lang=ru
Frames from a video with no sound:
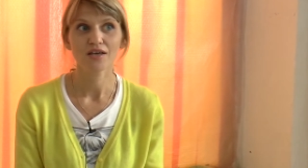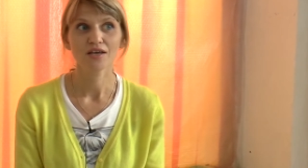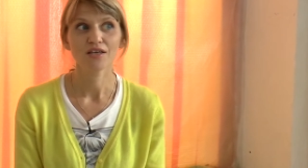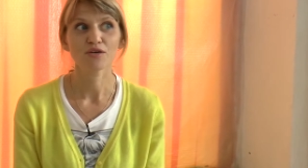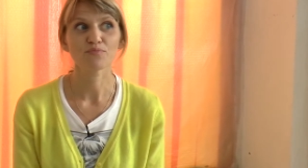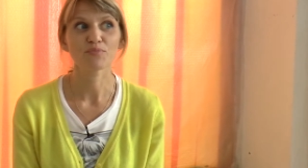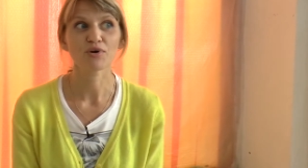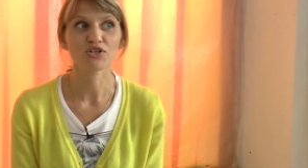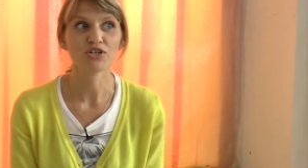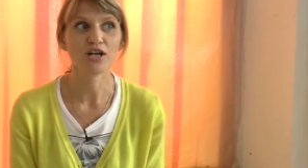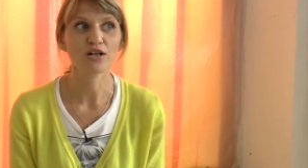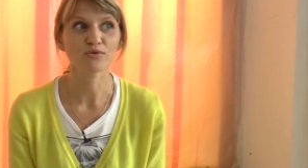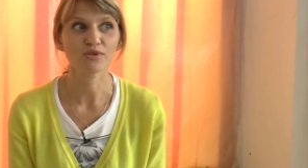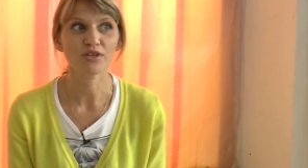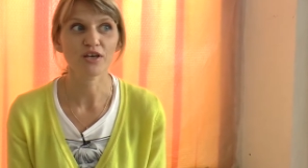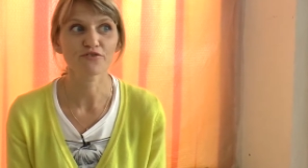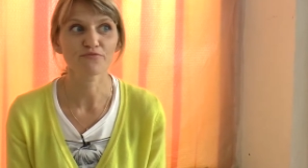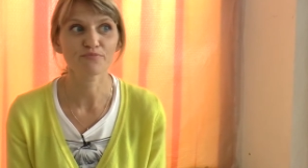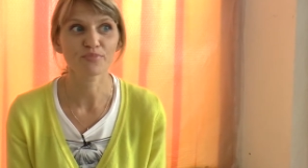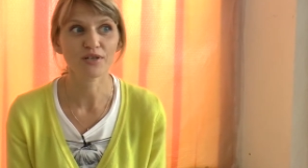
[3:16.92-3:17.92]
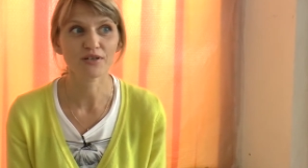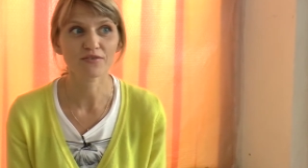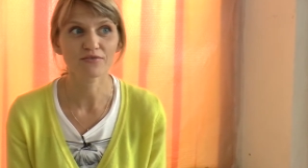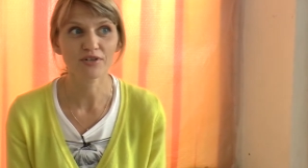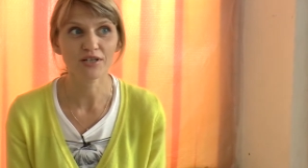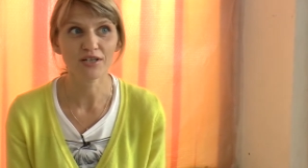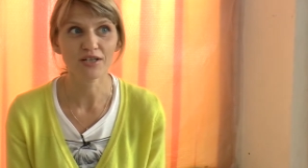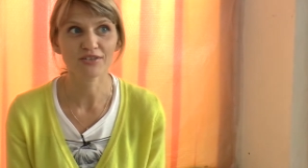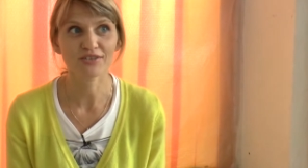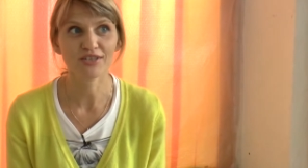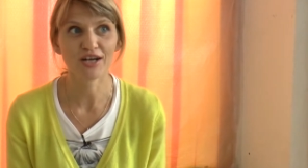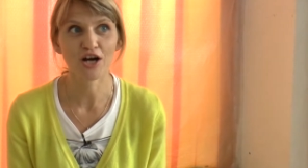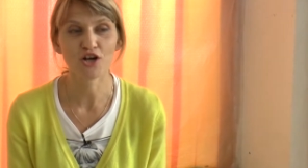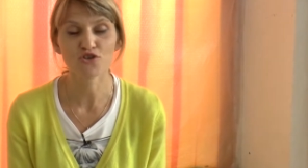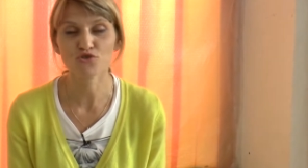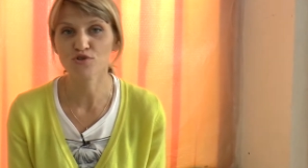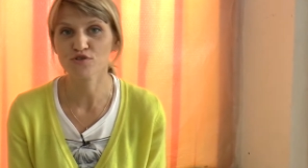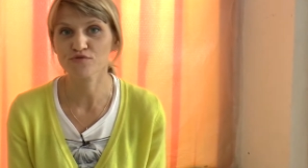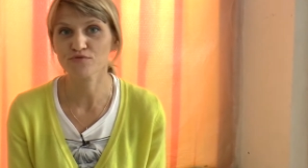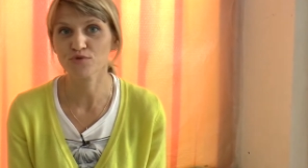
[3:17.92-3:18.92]
И, пожалуй, я впервые
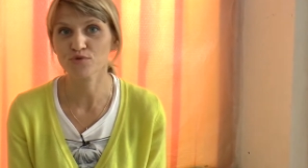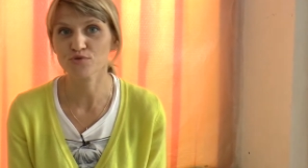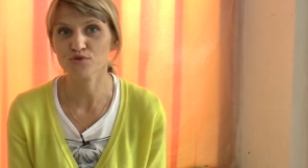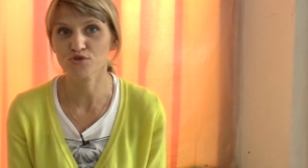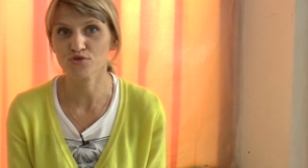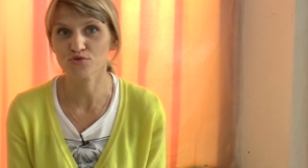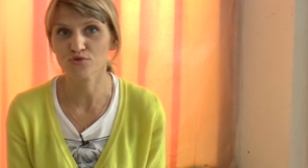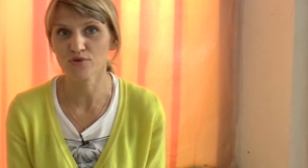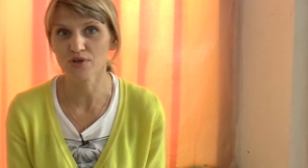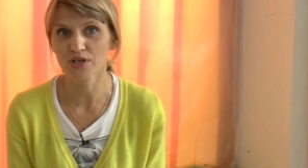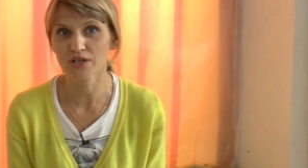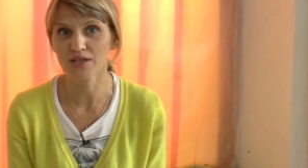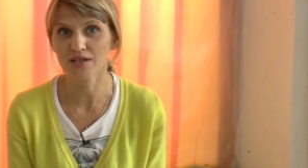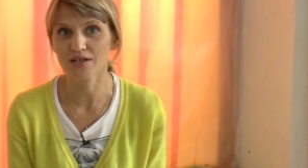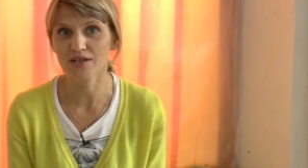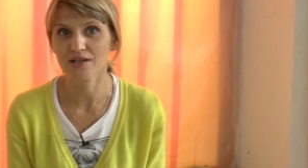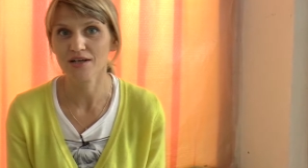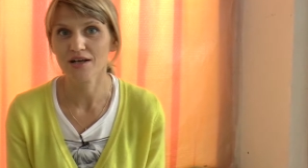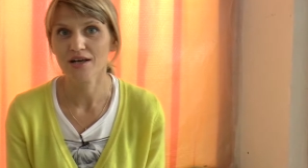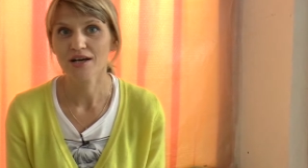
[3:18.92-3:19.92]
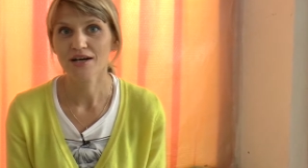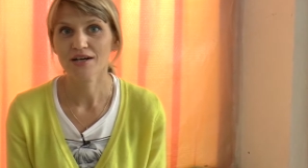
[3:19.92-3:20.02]
нахожусь в аудиториях,